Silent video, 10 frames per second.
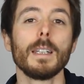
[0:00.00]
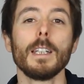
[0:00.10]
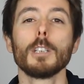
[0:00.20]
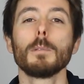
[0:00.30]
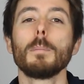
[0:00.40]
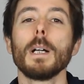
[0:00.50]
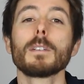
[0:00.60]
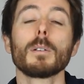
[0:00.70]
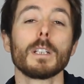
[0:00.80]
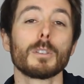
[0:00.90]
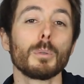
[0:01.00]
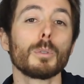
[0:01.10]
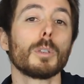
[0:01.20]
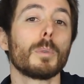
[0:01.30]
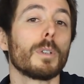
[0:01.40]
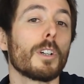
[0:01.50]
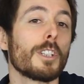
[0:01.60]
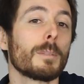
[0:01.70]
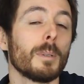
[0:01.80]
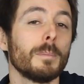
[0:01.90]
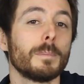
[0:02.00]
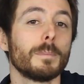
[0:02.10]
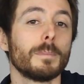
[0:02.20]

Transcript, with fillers: il ne veut pas être la source de mon enrichissement.